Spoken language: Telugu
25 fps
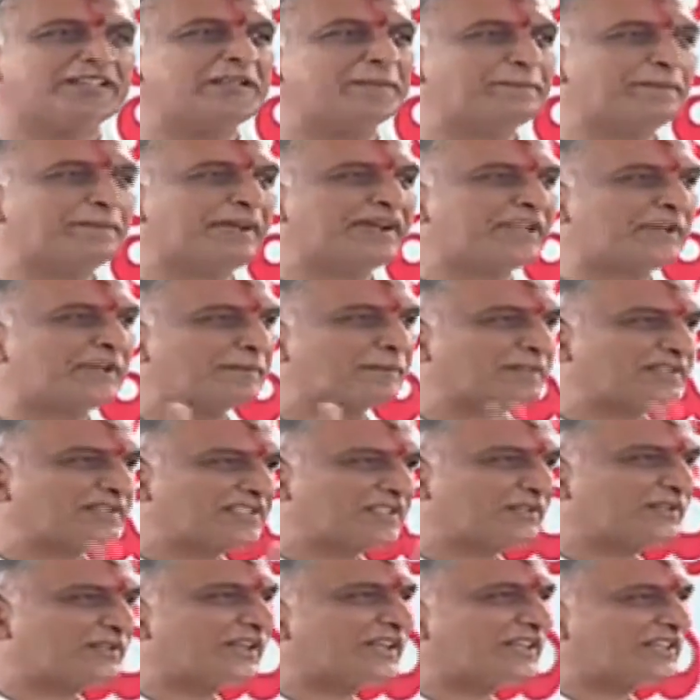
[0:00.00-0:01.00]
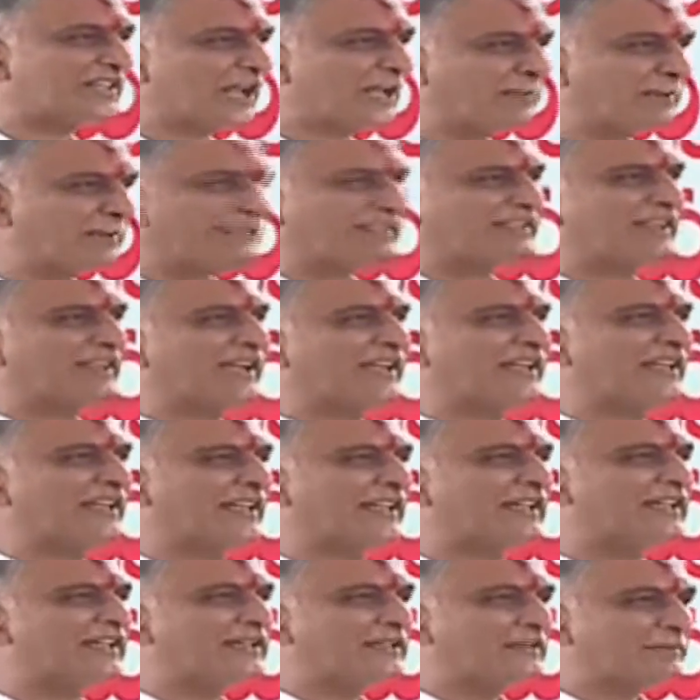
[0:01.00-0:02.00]
ఈ పేద ప్రజలు ఎట్లా బతకాలి
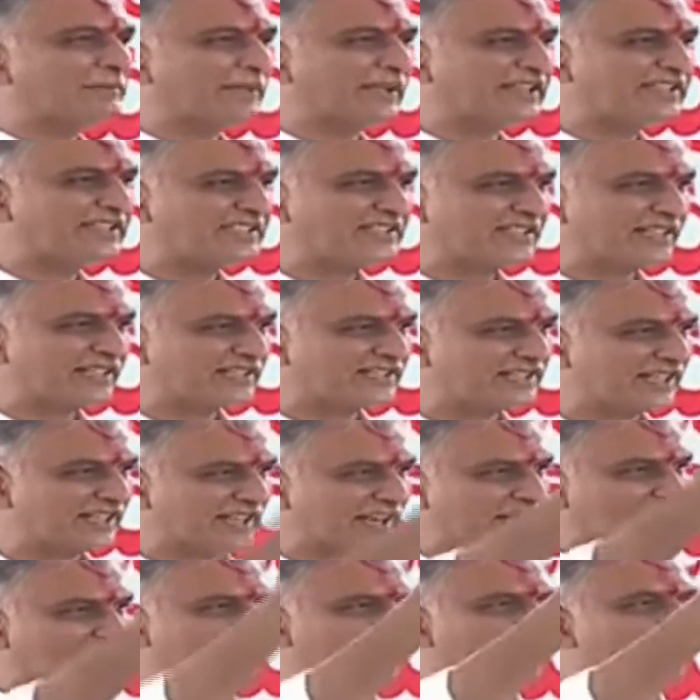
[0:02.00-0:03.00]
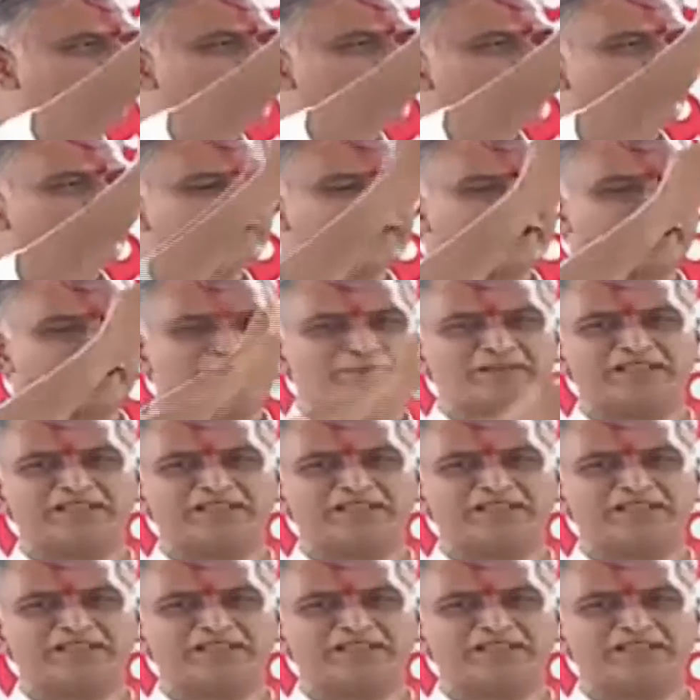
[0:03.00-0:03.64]
పెంచిన ధరలు ఇవాళ